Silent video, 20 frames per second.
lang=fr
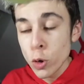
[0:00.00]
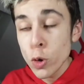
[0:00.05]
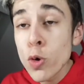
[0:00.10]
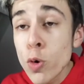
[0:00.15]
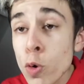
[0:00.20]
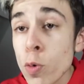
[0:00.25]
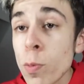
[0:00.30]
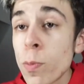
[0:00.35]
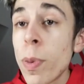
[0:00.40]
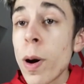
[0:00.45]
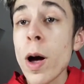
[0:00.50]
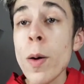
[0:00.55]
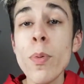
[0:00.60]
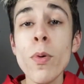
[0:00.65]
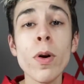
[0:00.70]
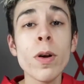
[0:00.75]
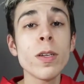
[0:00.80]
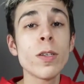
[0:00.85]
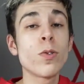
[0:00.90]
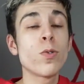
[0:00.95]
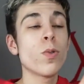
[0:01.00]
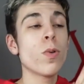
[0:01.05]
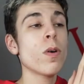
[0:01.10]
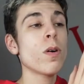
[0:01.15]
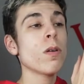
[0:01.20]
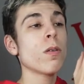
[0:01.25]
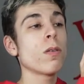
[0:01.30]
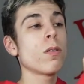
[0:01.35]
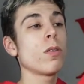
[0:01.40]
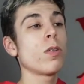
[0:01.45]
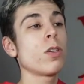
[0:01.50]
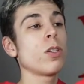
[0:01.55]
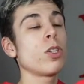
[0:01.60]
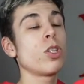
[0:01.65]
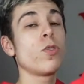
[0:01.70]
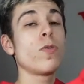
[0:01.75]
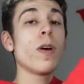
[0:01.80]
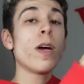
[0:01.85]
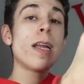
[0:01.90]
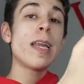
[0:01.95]
Du coup, par rapport à l'histoire, euh,
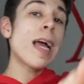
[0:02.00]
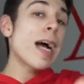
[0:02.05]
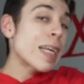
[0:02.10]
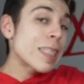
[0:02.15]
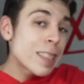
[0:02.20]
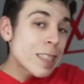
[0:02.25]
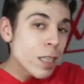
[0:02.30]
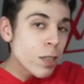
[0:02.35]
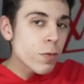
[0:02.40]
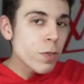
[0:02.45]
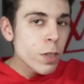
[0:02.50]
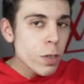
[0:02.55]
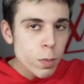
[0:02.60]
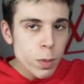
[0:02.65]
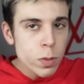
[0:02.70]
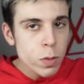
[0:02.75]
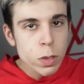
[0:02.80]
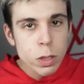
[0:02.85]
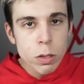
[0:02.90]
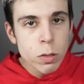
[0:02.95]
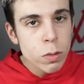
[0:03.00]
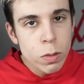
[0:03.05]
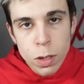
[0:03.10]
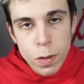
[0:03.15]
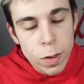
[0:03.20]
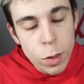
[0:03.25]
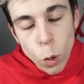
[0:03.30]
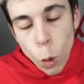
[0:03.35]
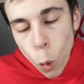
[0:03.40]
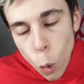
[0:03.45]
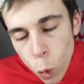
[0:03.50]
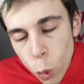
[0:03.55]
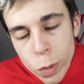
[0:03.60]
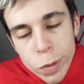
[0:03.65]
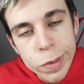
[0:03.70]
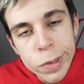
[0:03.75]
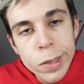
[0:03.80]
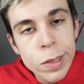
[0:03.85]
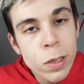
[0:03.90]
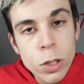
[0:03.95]
je vais aller assez vite, parce que sinon ça va être trop long,
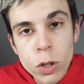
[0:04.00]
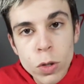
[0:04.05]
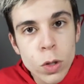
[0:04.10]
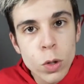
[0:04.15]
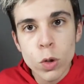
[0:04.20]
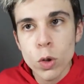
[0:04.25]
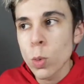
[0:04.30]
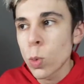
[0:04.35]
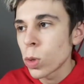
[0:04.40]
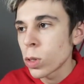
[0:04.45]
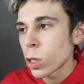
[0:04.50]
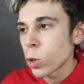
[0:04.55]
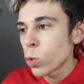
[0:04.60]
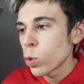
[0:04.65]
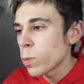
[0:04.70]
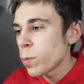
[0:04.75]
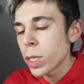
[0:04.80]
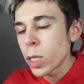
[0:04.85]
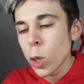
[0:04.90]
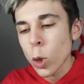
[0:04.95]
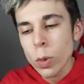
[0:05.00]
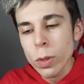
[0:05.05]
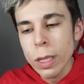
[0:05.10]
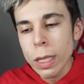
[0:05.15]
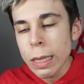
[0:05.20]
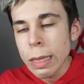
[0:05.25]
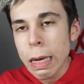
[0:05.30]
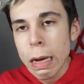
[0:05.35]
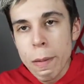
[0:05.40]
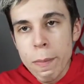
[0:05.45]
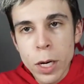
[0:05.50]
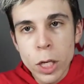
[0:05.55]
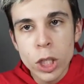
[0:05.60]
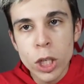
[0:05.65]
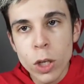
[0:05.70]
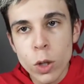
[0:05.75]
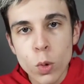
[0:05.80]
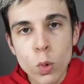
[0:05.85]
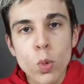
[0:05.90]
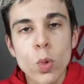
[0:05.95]
en fait, si je viens, je commence à tout expliquer en détail,
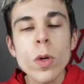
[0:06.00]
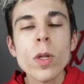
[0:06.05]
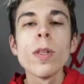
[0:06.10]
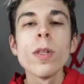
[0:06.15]
machin et tout.